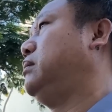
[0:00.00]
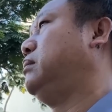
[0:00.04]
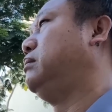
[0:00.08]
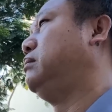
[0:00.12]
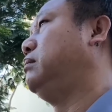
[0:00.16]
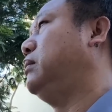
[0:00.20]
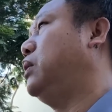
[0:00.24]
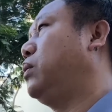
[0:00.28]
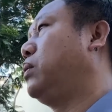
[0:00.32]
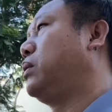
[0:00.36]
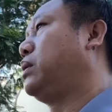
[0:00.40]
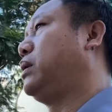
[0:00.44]

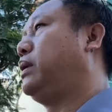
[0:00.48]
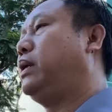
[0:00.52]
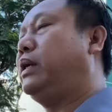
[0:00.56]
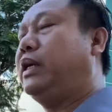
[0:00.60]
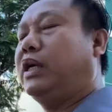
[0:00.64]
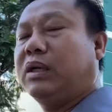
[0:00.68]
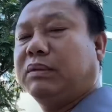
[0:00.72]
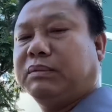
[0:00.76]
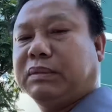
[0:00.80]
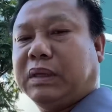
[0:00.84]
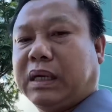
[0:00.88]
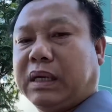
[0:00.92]
Một cái
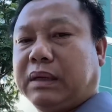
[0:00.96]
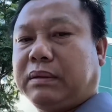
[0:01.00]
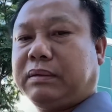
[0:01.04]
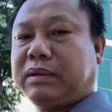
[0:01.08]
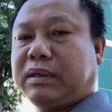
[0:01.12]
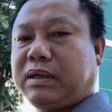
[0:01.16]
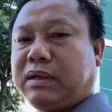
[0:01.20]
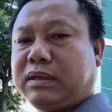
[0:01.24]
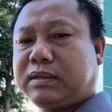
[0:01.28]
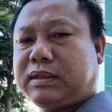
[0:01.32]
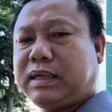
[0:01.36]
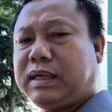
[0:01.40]
điều mà
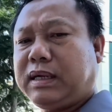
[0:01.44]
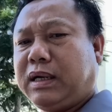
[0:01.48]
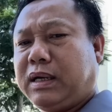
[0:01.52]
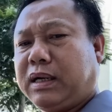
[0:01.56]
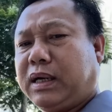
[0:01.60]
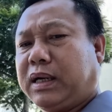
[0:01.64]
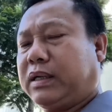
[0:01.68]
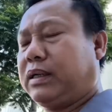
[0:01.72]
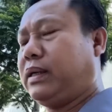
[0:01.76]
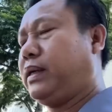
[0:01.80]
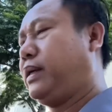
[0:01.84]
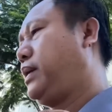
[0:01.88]
nó rất là
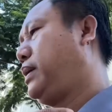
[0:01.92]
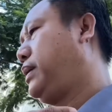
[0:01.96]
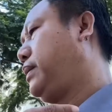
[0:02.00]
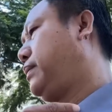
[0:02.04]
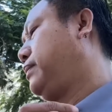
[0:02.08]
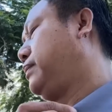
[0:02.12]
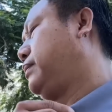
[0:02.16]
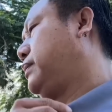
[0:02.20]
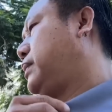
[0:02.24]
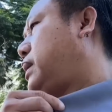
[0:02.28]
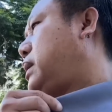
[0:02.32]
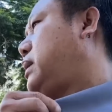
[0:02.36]
nghịch lý,
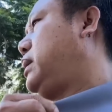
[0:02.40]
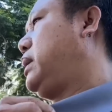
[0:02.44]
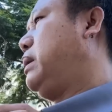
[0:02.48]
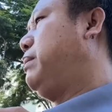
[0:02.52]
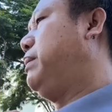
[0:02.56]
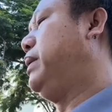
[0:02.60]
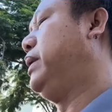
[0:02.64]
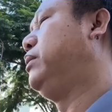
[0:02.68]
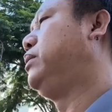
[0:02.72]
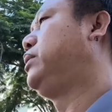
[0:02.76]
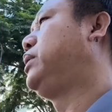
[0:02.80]
nó đại biểu